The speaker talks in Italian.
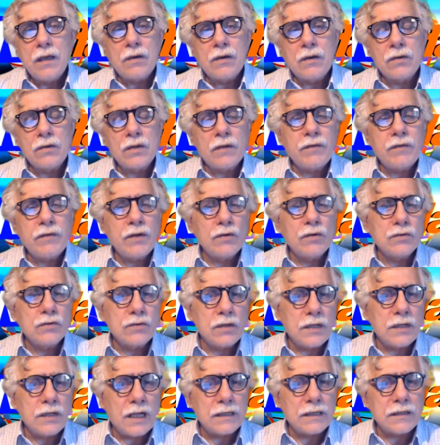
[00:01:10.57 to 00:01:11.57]

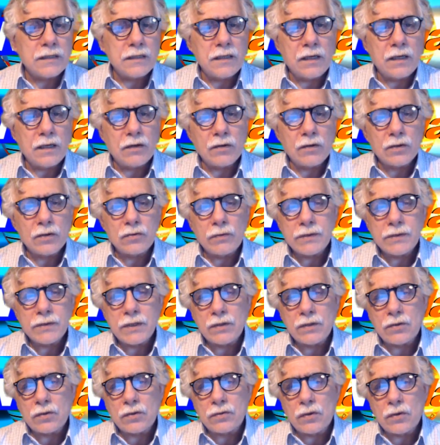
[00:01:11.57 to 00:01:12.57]
Coronavirus, i dati dicono
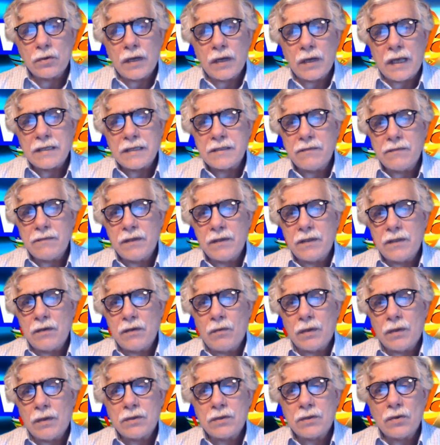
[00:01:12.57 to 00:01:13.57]
208 casi in
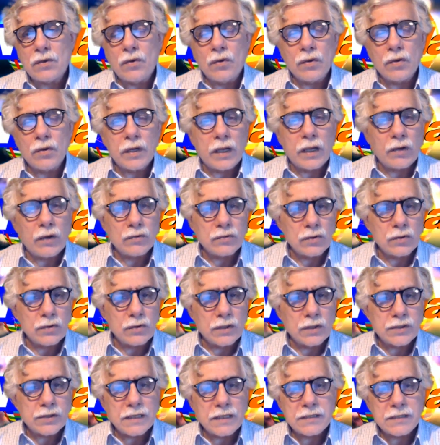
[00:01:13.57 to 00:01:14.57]
24 ore, 8
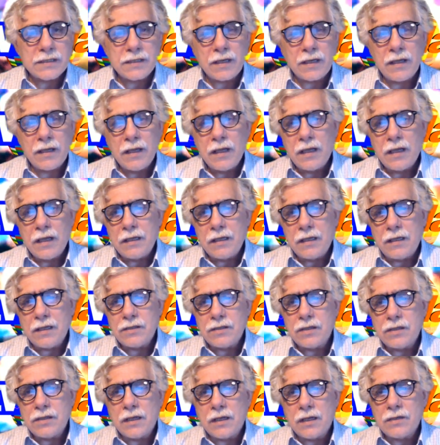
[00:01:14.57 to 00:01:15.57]
decessi,
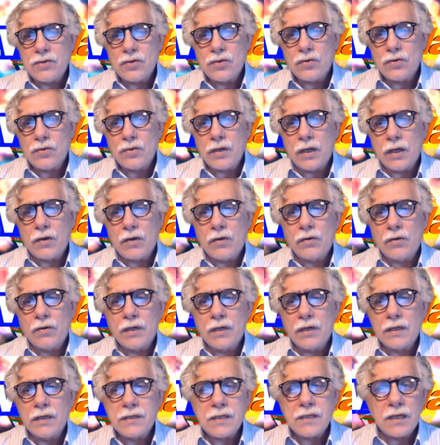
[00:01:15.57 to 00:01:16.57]
10 regioni
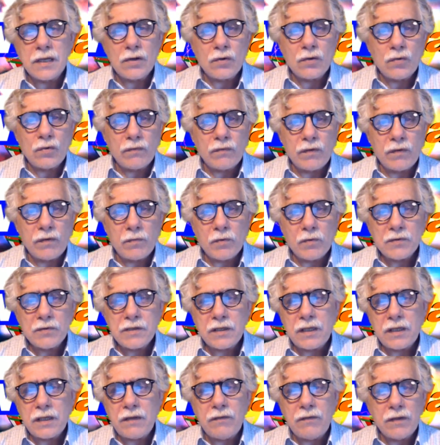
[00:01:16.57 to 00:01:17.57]
con 0 nuovi
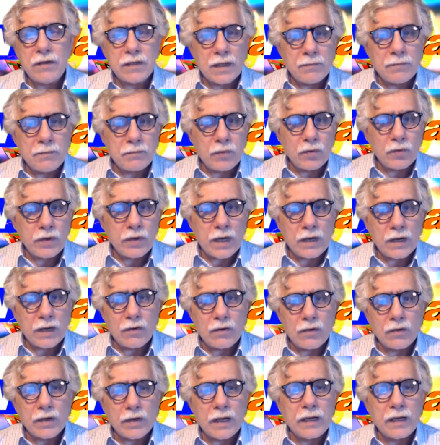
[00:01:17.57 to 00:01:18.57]
positivi, tamponi
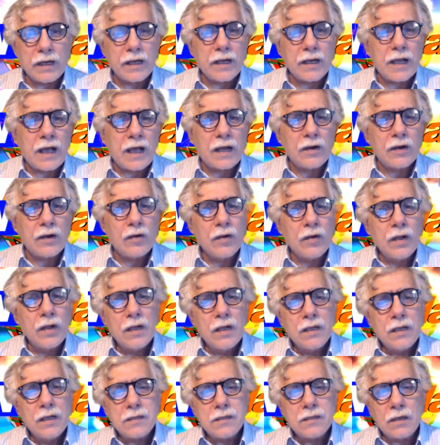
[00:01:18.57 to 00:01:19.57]
ancora in calo,
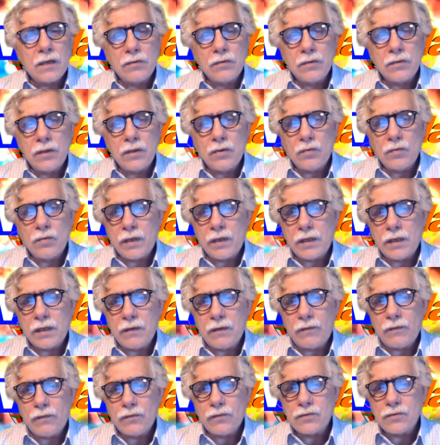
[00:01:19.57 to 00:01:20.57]
secondo i numeri
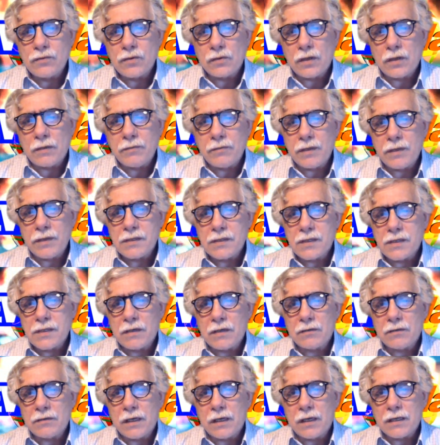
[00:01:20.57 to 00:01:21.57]
diffusi dal
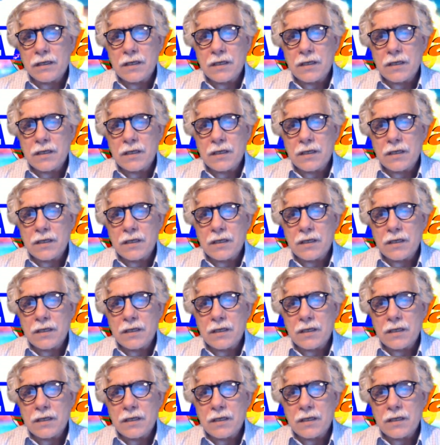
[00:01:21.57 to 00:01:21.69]
Ministero